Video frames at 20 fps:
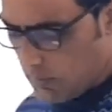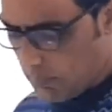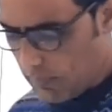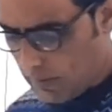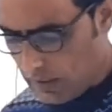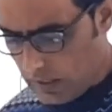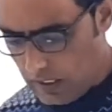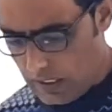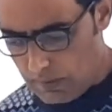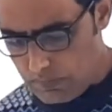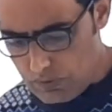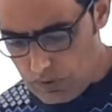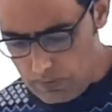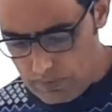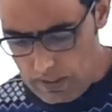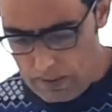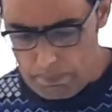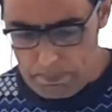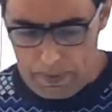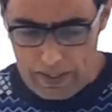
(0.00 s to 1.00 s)
मतलब जब
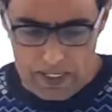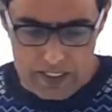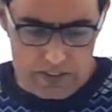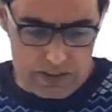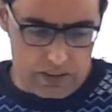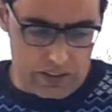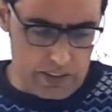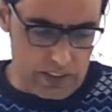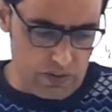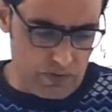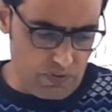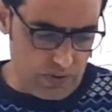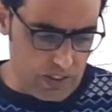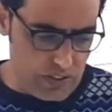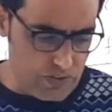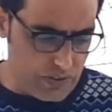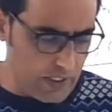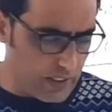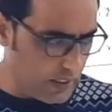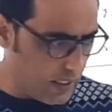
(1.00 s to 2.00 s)
आप पार्शली
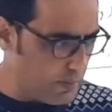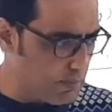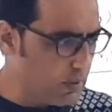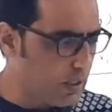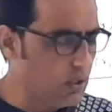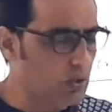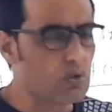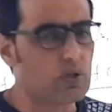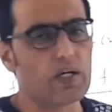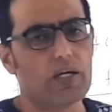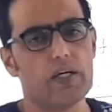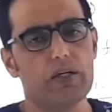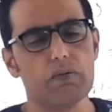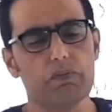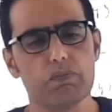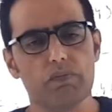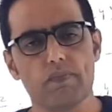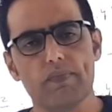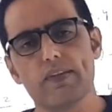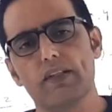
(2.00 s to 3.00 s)
डिफ्रेंशिएट कब करोगे
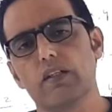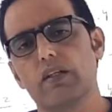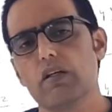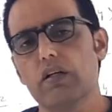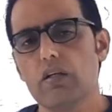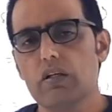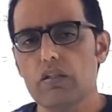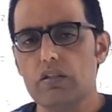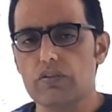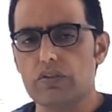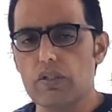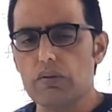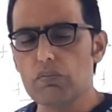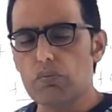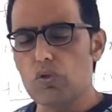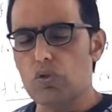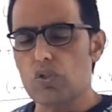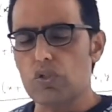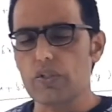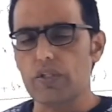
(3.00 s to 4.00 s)
जब
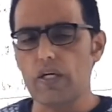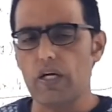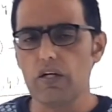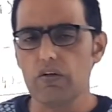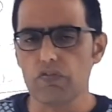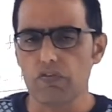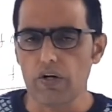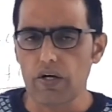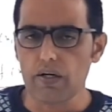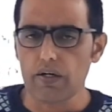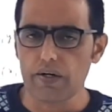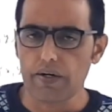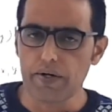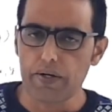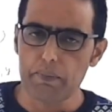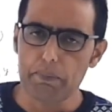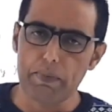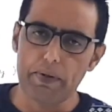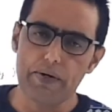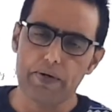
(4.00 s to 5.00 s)
मोर देन वन
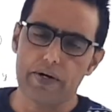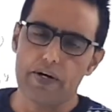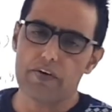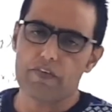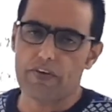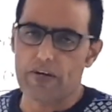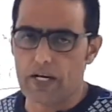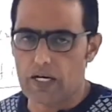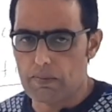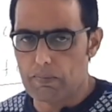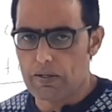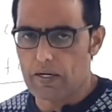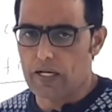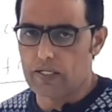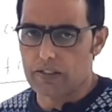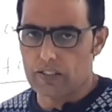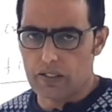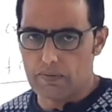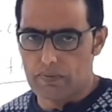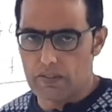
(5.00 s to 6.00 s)
इंडिपेंडेंट वेरिएबल
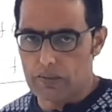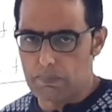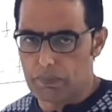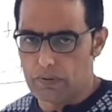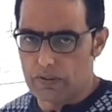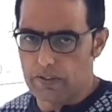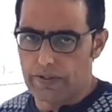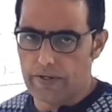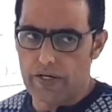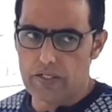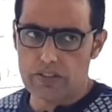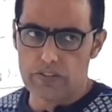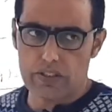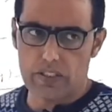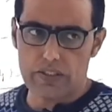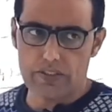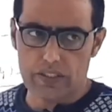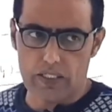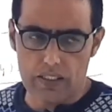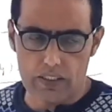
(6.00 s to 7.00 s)
आते हैं हमारे पास एक
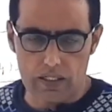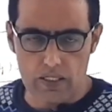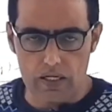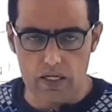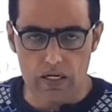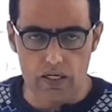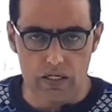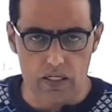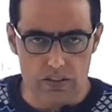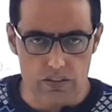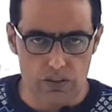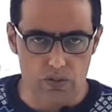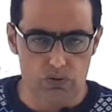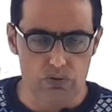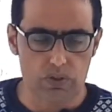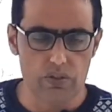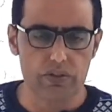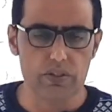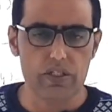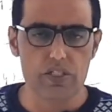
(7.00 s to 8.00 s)
से ज़्यादा अगर
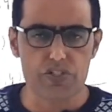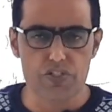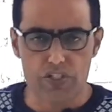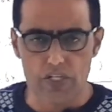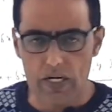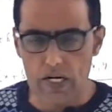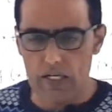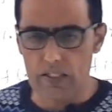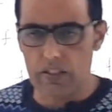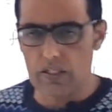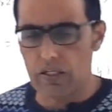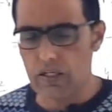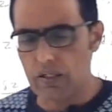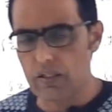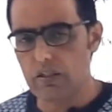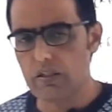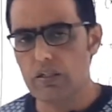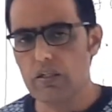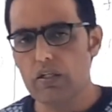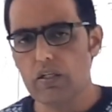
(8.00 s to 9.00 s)
स्वतंत्र चर आते
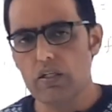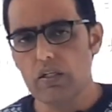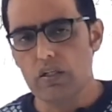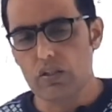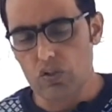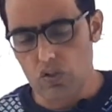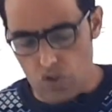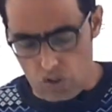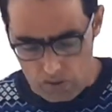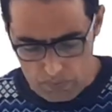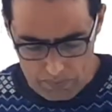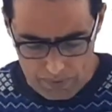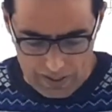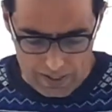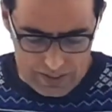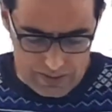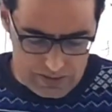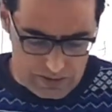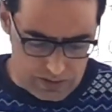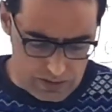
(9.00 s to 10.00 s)
हैं तो हम
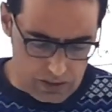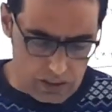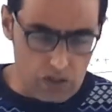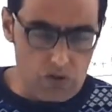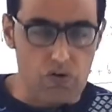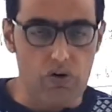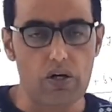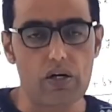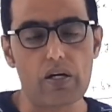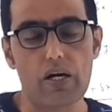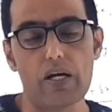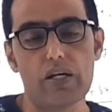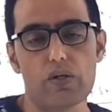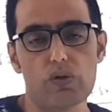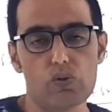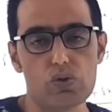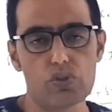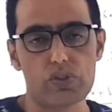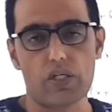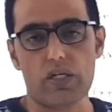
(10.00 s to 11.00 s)
आंशिक अवकल का
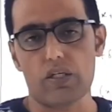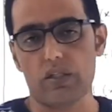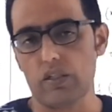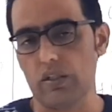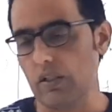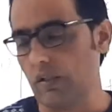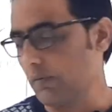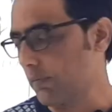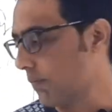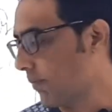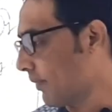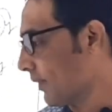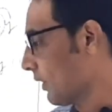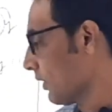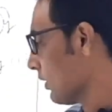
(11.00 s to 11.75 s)
यूज़ करते हैं